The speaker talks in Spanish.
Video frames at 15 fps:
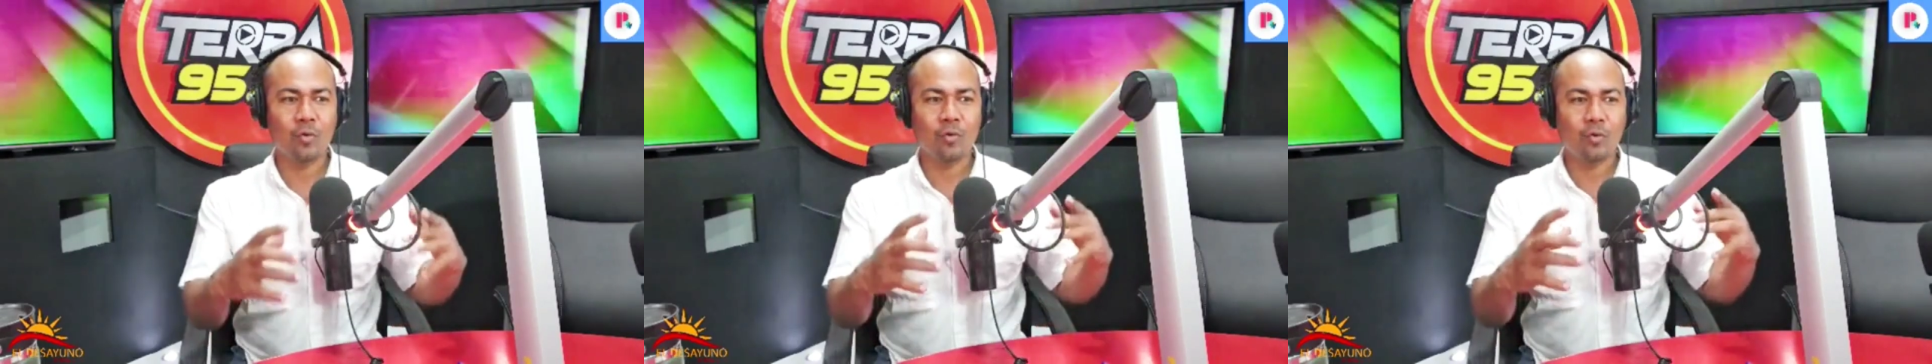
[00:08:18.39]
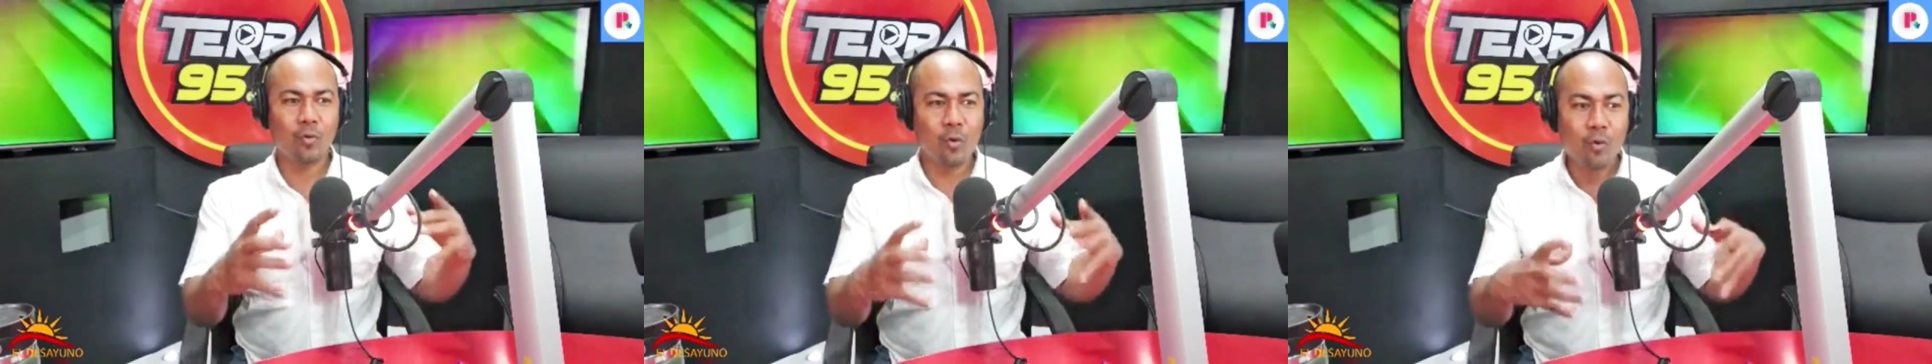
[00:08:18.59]

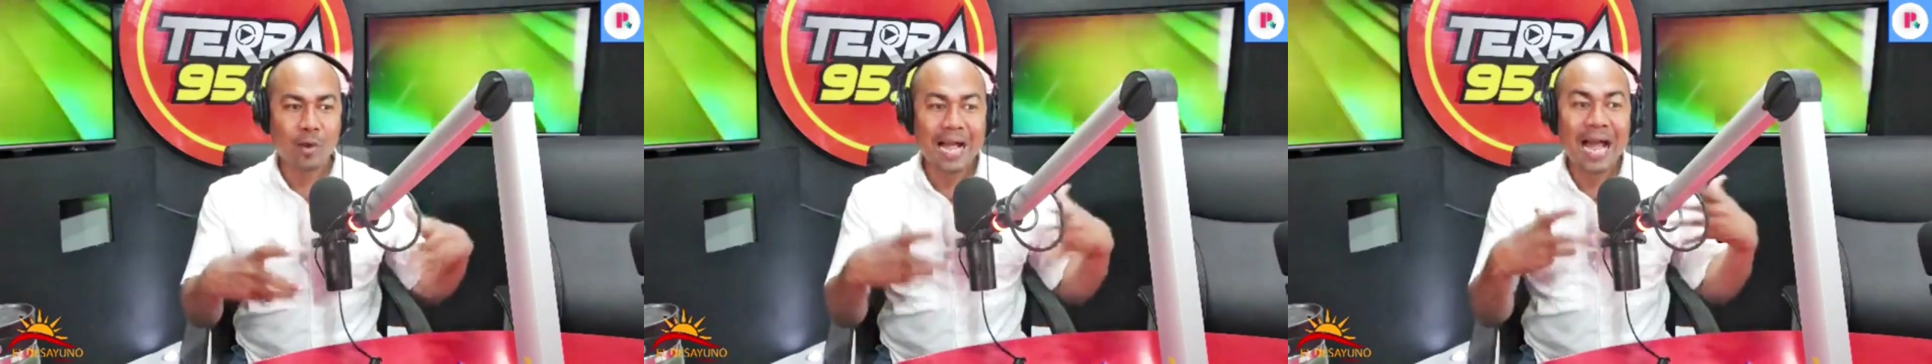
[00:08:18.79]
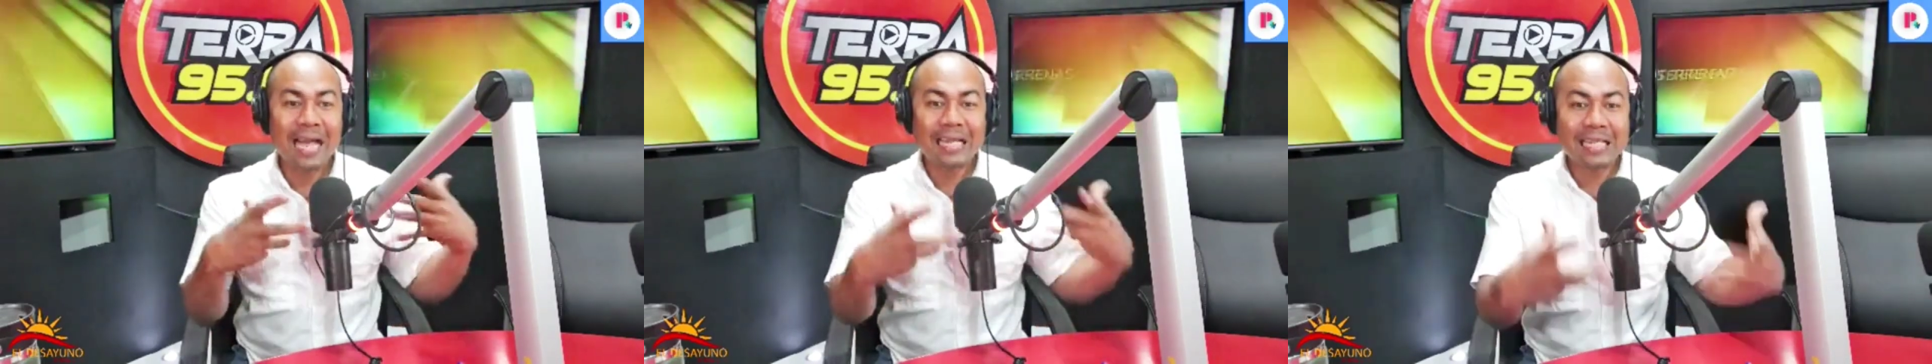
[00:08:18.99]
con
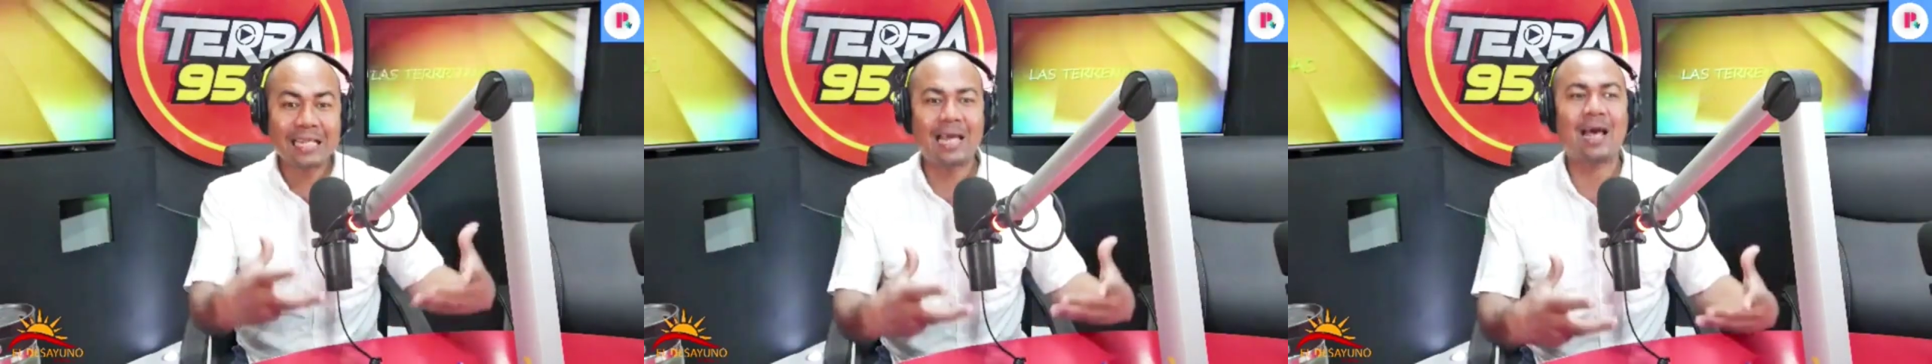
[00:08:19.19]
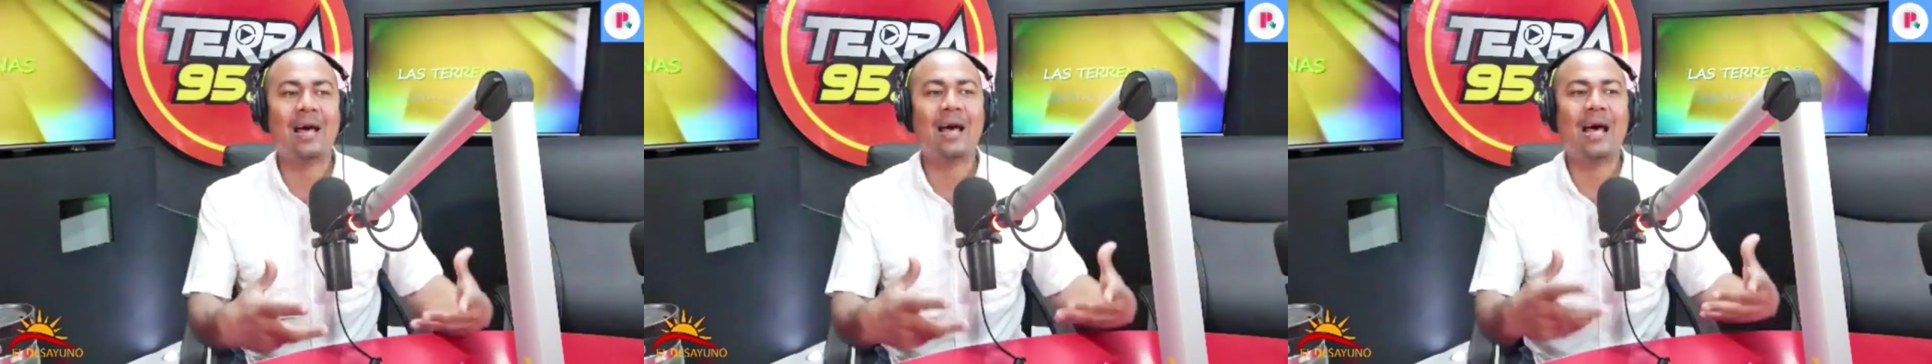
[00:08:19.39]

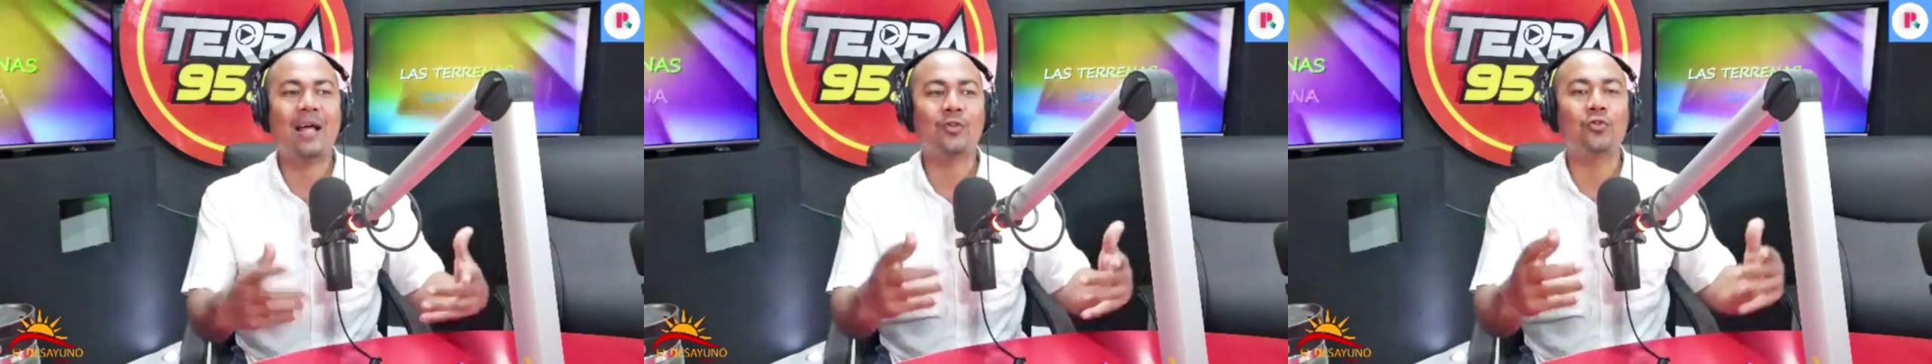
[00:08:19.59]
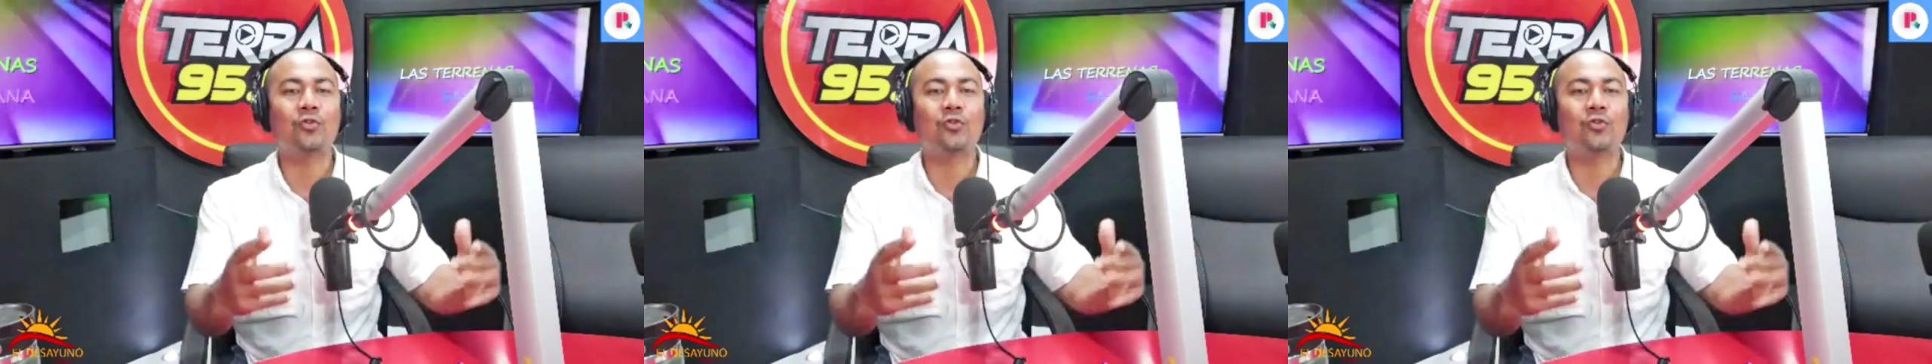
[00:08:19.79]
calidad a